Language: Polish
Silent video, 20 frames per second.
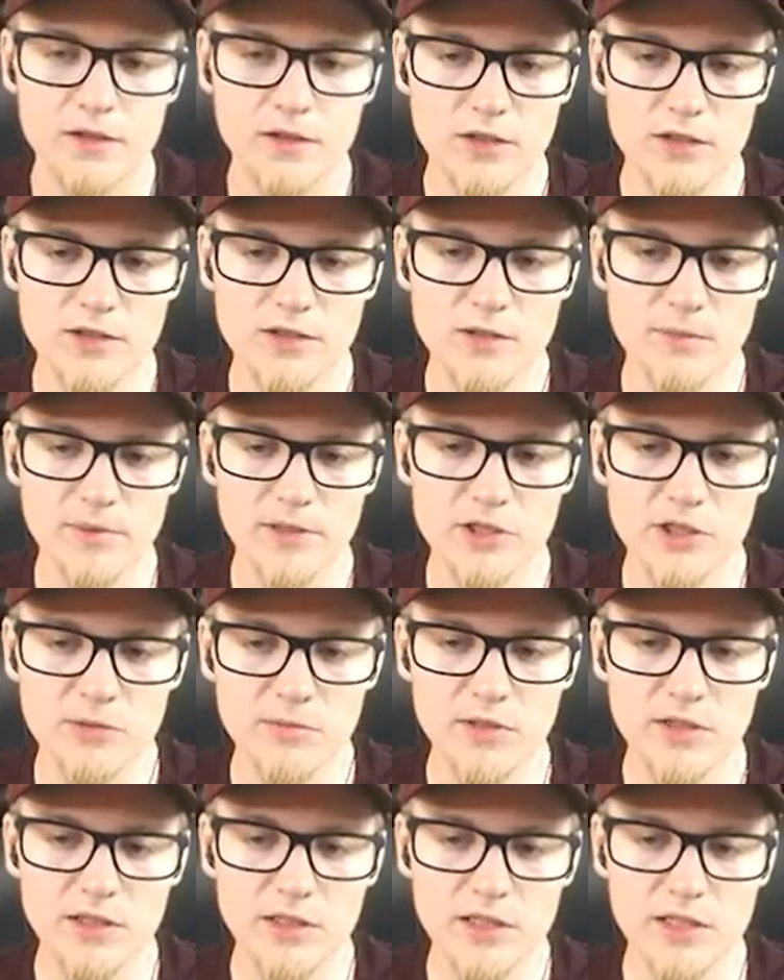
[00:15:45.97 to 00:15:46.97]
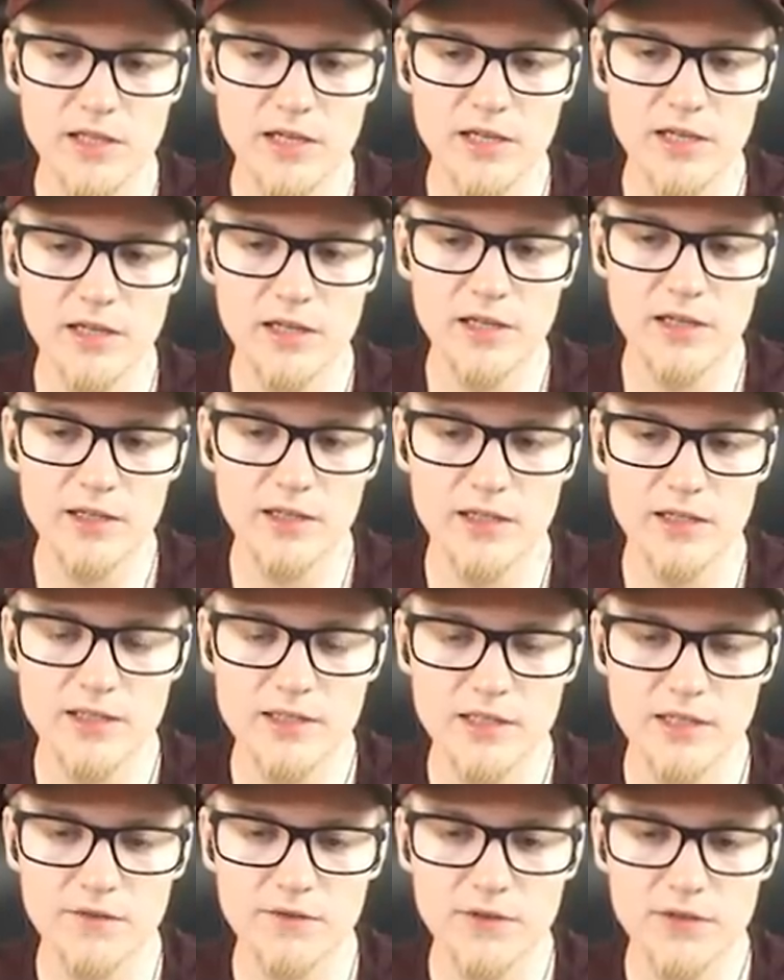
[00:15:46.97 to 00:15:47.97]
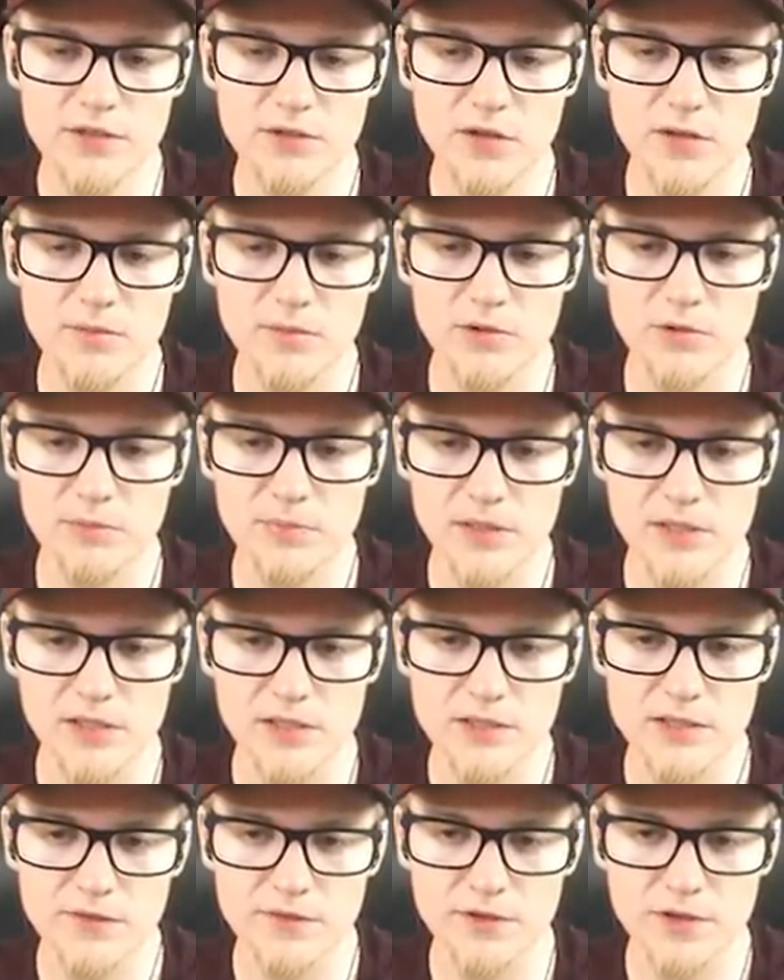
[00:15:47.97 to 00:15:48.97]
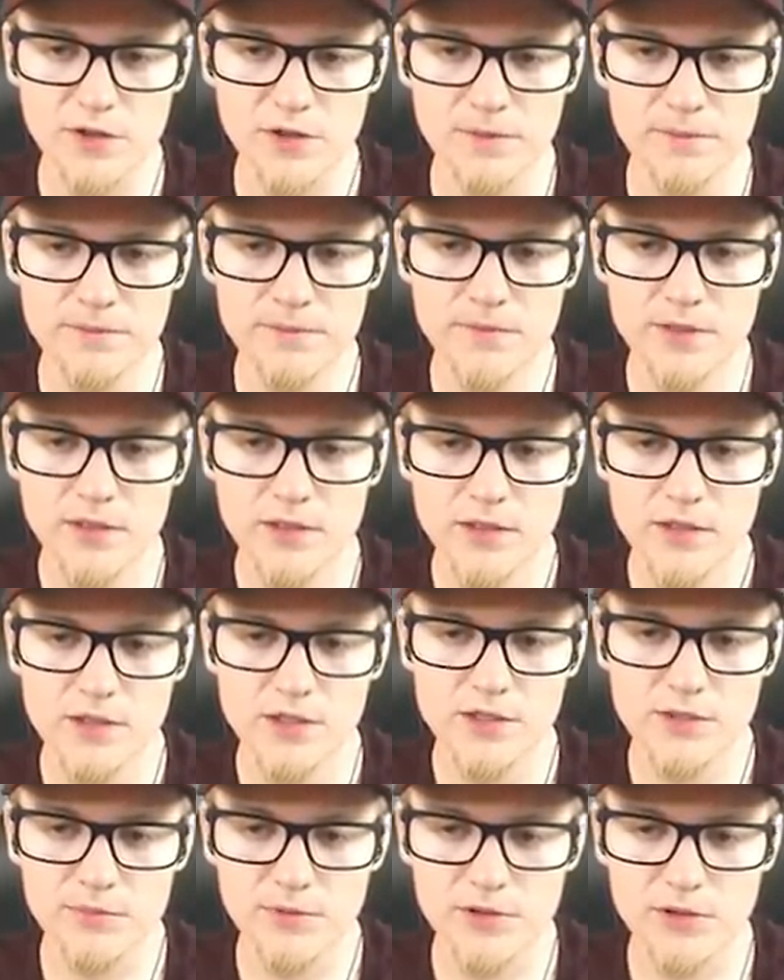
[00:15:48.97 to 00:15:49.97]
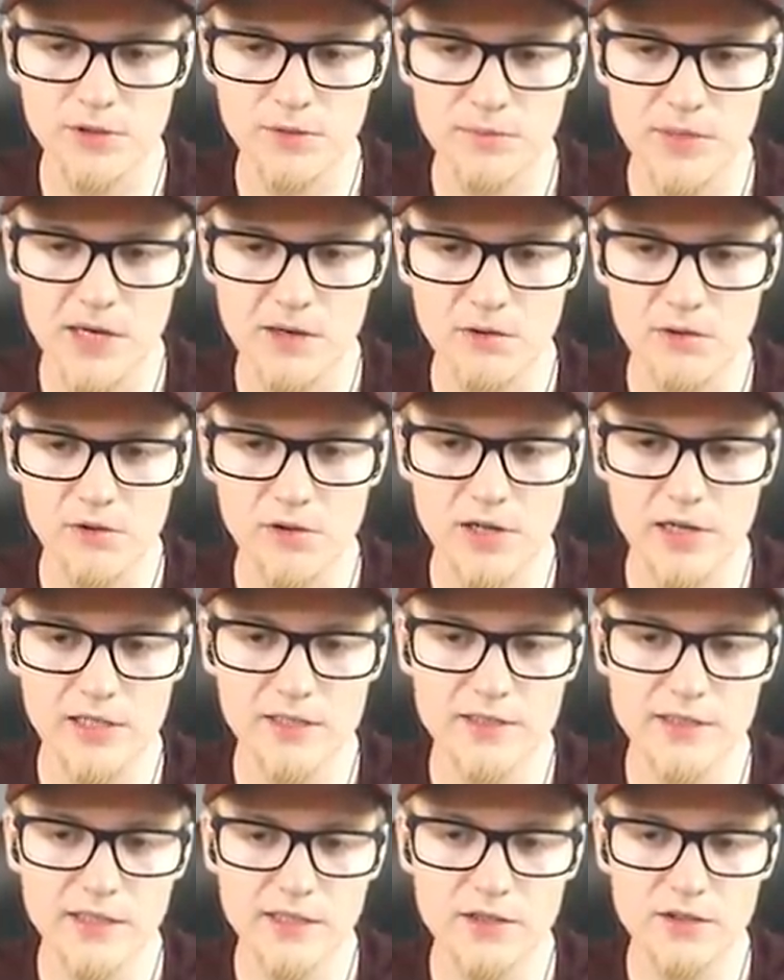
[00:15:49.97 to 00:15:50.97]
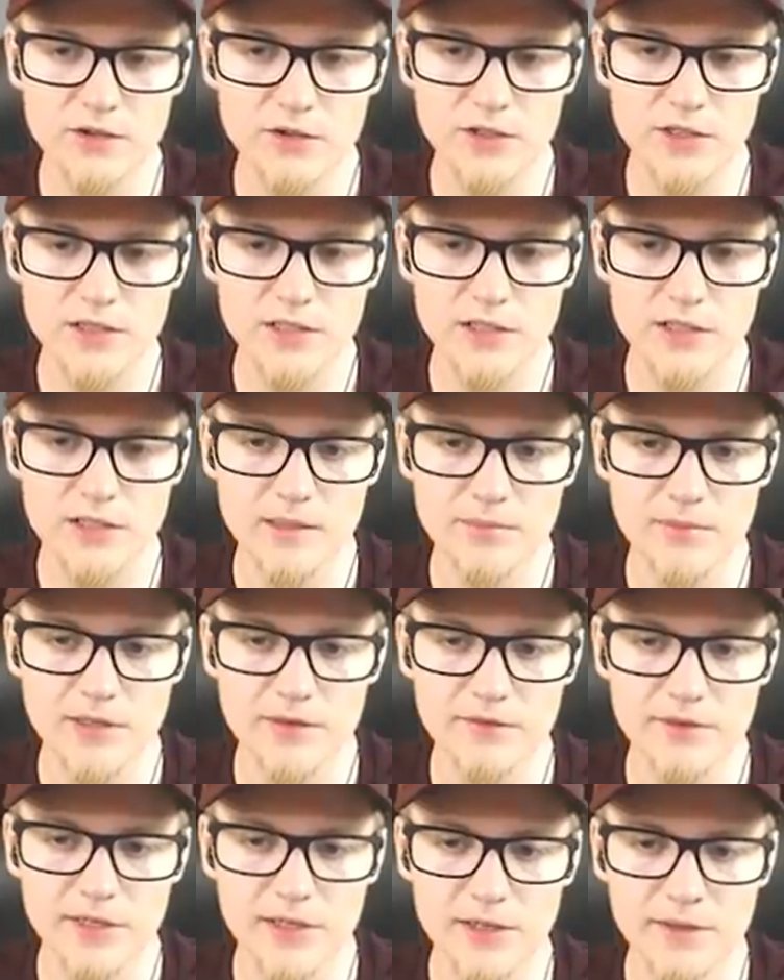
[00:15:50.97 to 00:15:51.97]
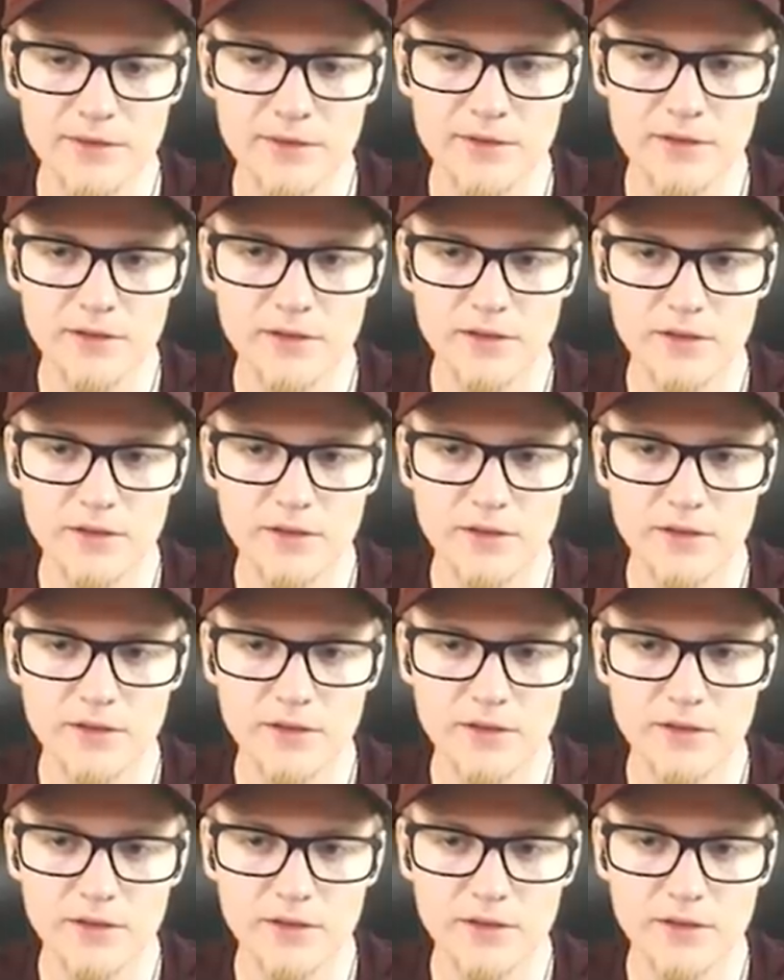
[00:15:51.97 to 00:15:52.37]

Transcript: To jest, zobaczymy ile, ile zainwestujemy tu pieniędzy w to Żeby to miało ręce i nogi tak naprawdę